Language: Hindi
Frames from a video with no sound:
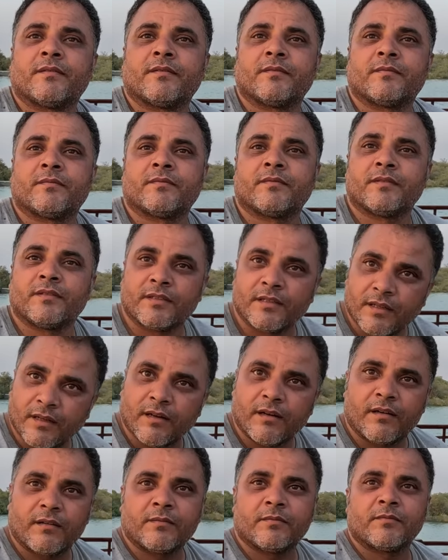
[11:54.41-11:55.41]
बंदर लेंगे
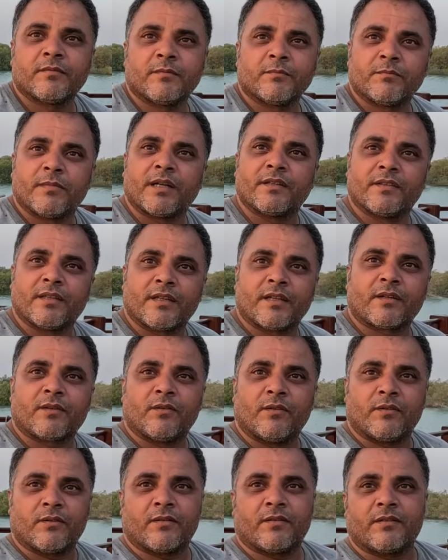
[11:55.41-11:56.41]
मतलब बंदारी बंदर
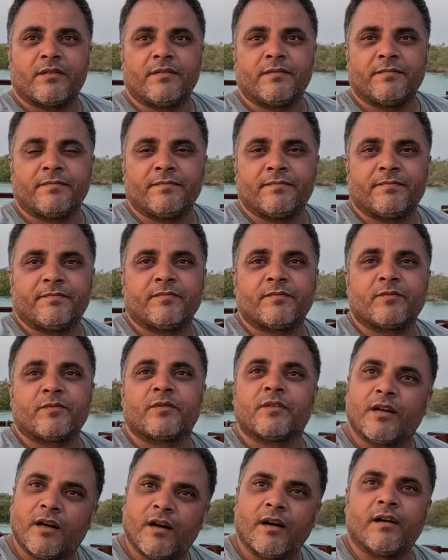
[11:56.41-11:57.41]
कौंग बंदर कौंग
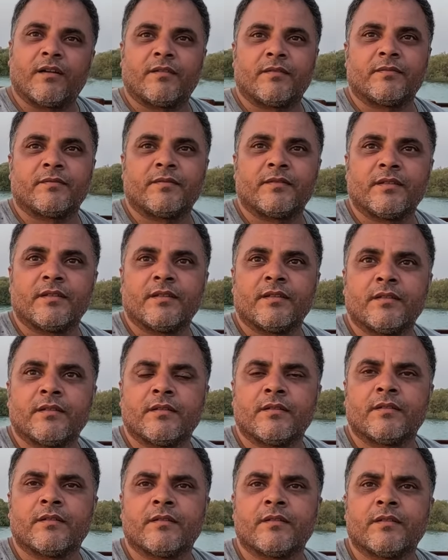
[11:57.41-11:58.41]
हाँ। अभी मैं बंदर
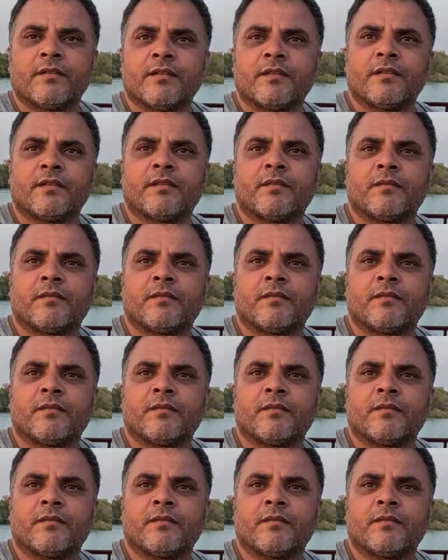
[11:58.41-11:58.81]
कौंग ही जा रहा